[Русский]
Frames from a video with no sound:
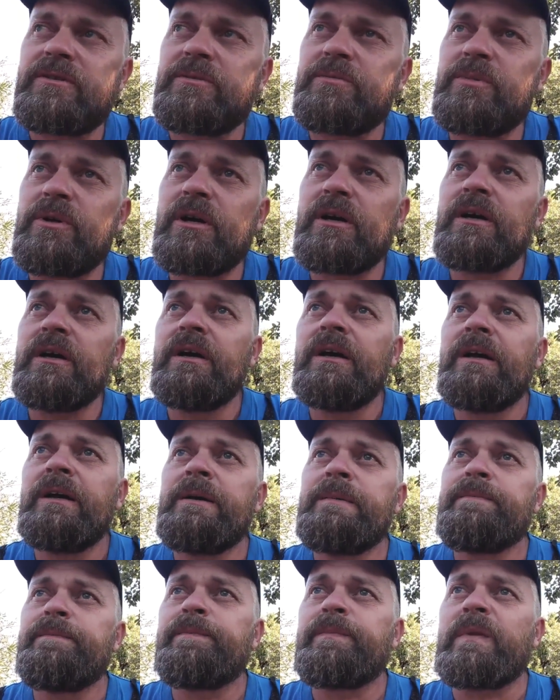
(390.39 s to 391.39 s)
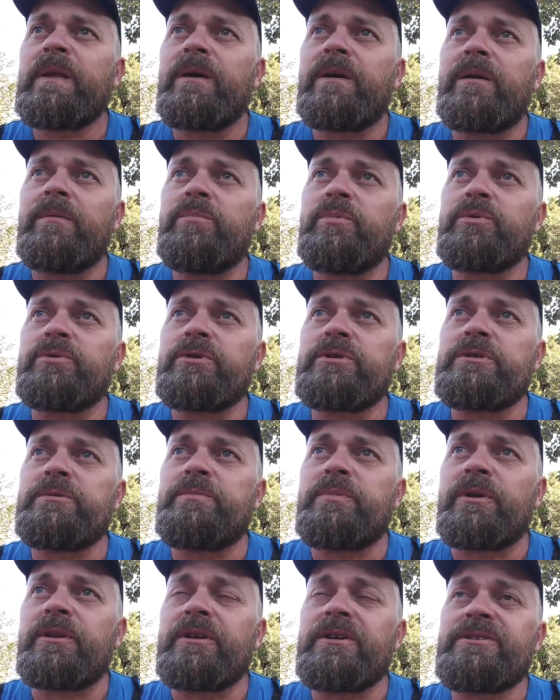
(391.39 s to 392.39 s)
тебя работать
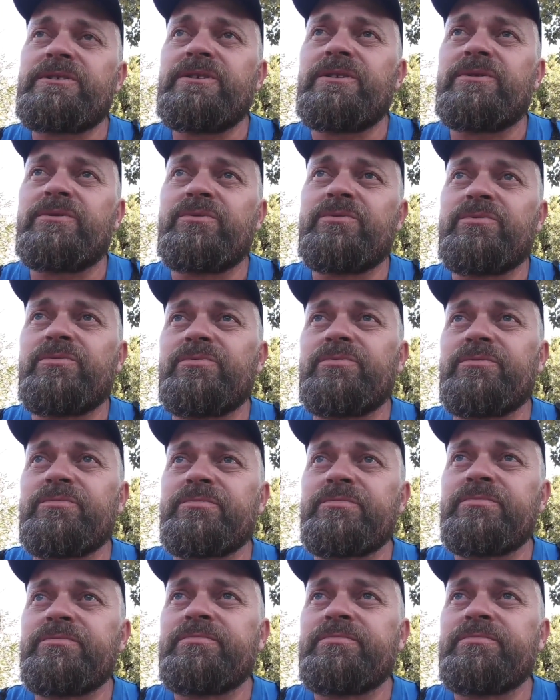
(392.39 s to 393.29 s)
и приносить, ну,